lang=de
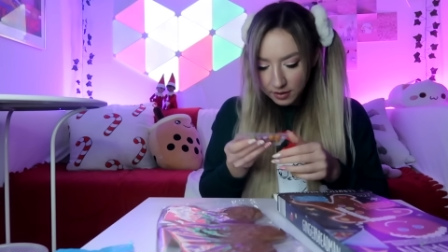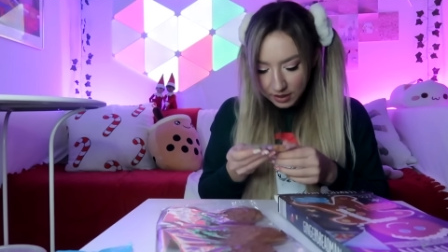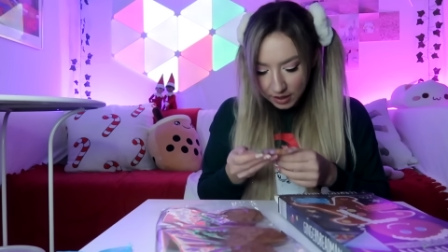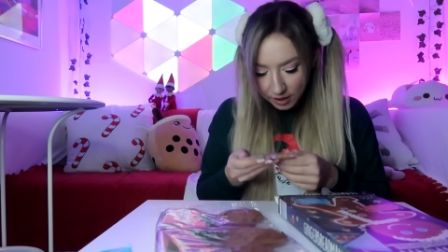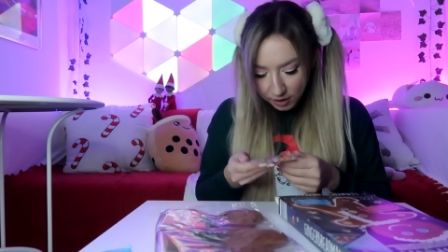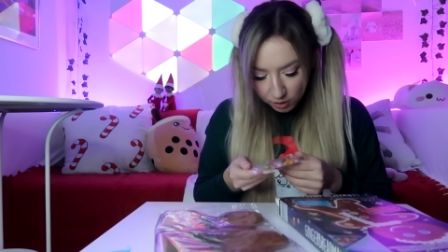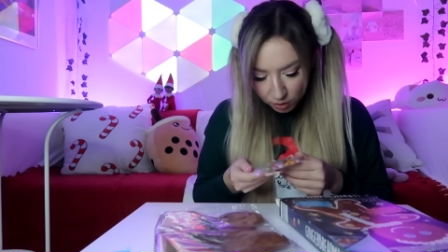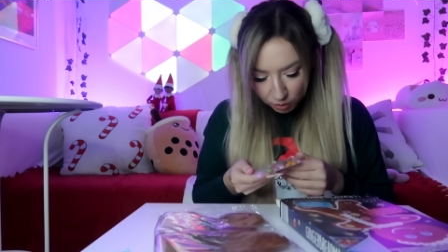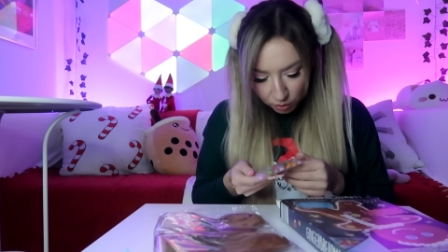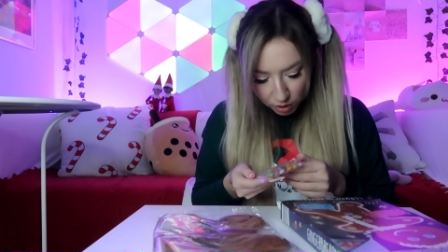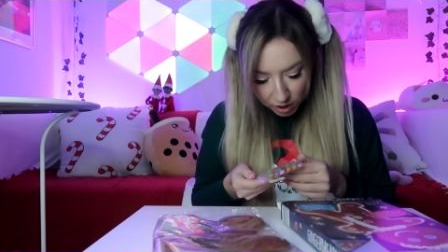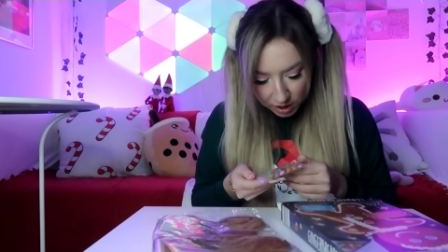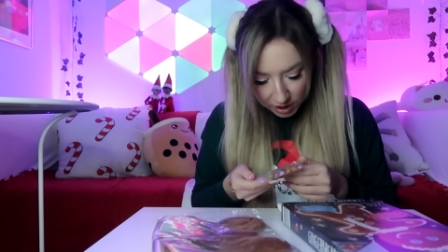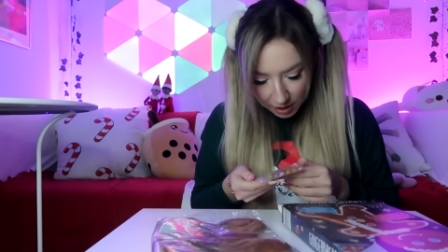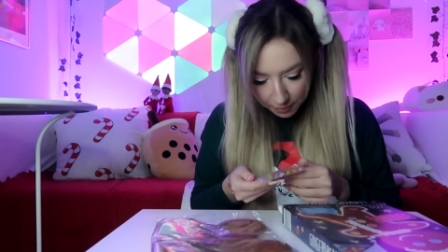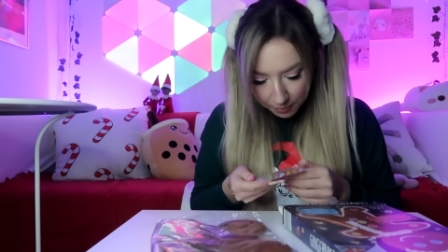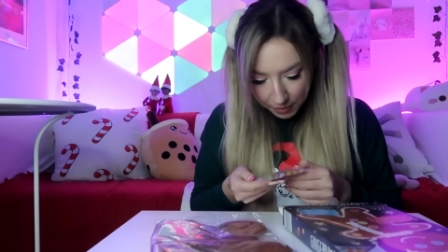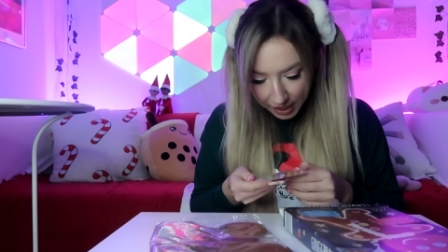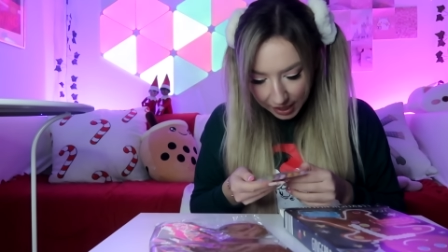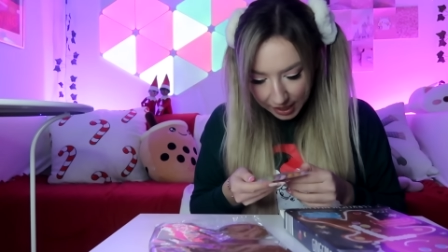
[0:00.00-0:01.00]
Sind da grüne
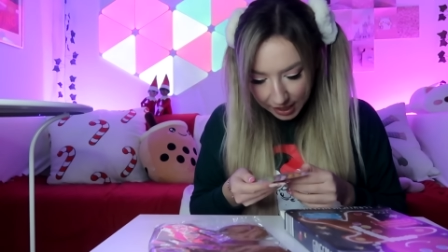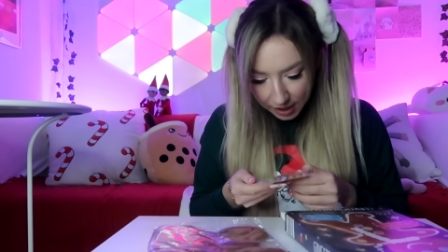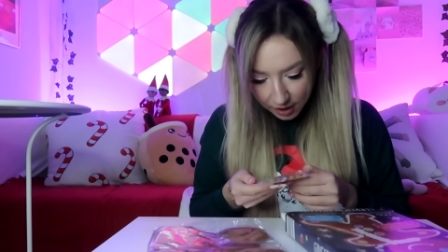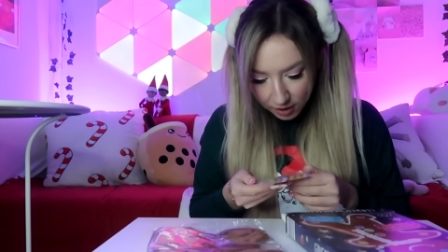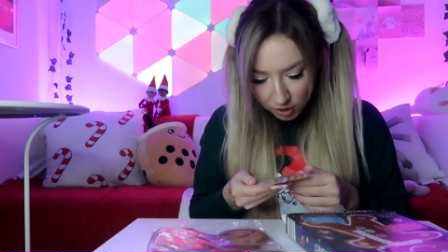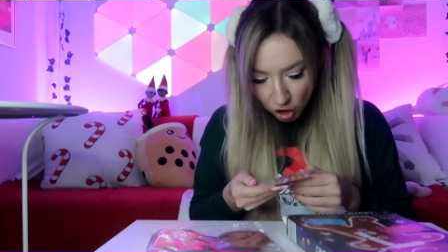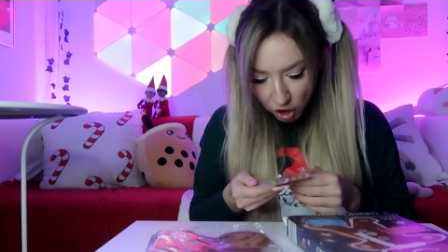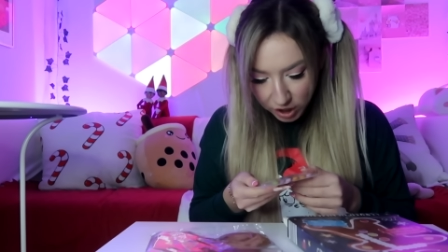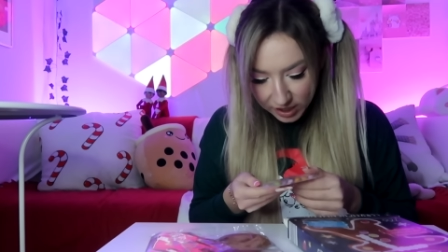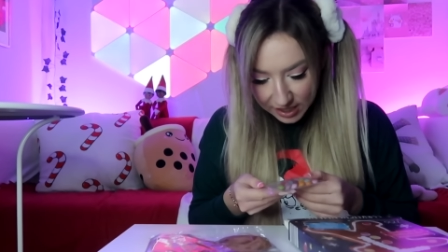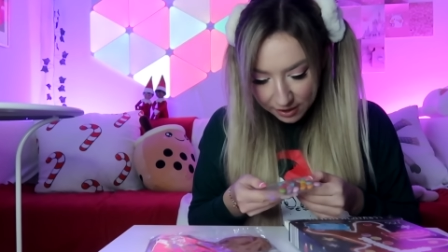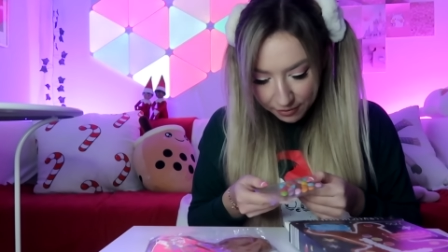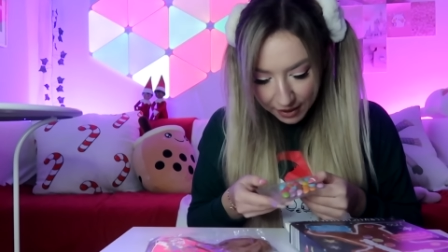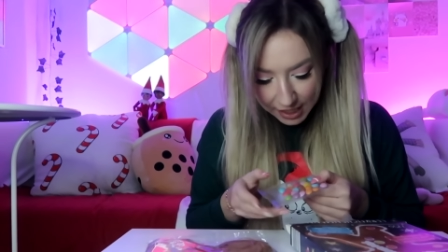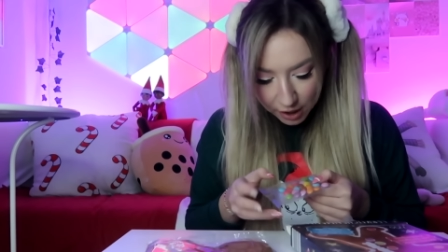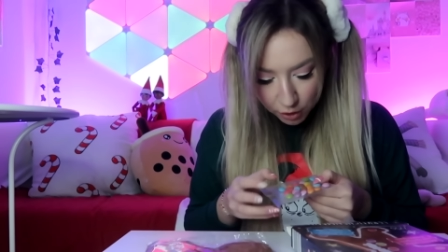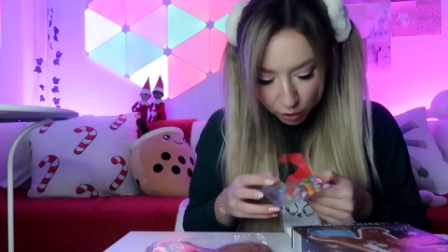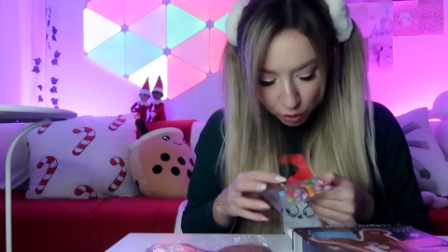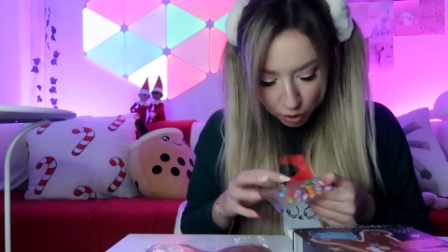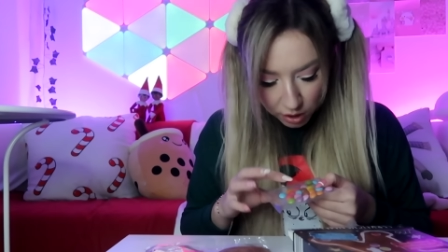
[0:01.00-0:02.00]
dabei? Doch,
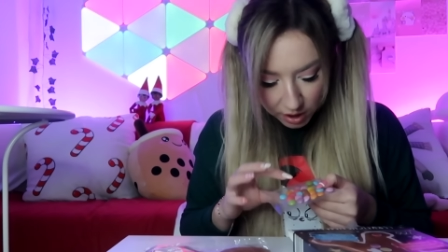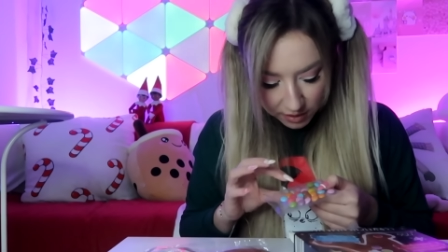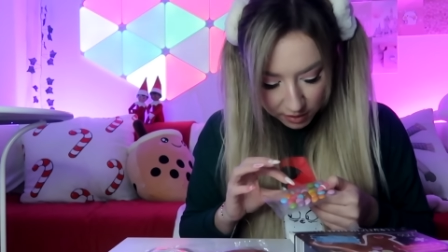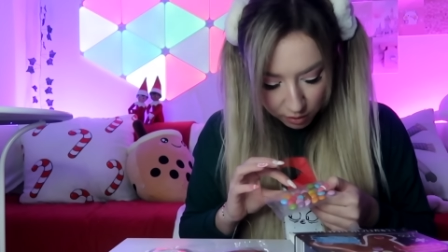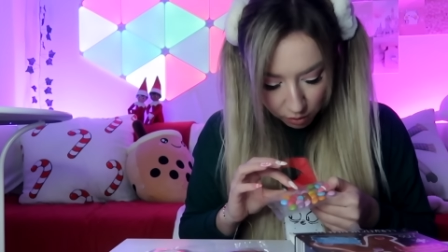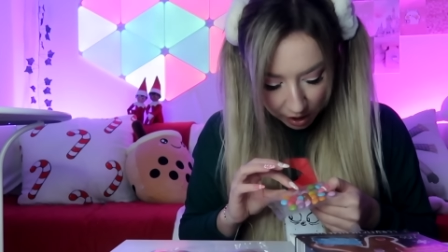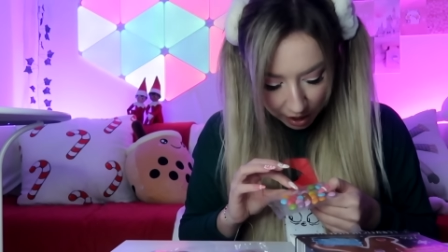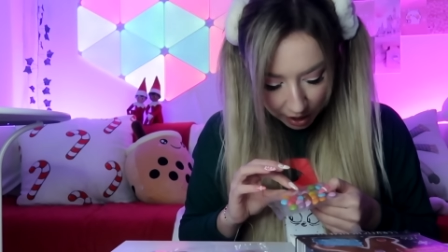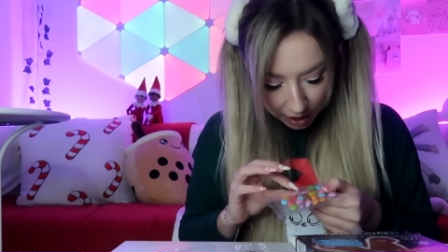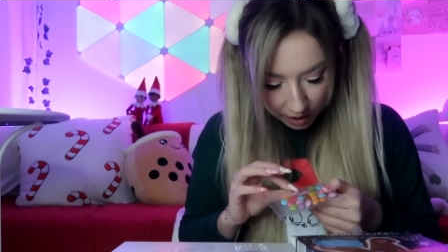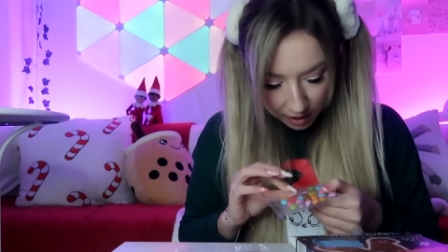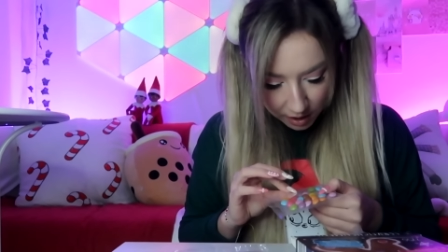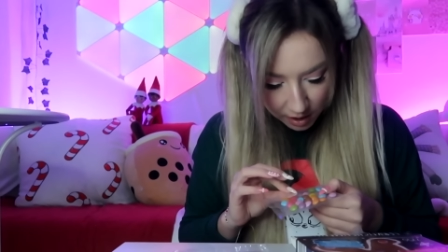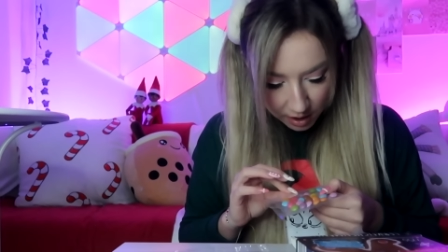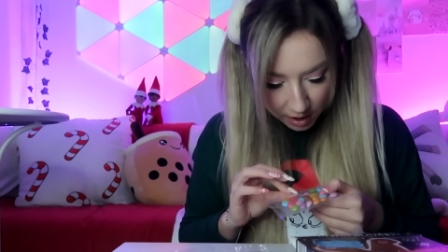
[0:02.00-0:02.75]
zwei grüne sogar.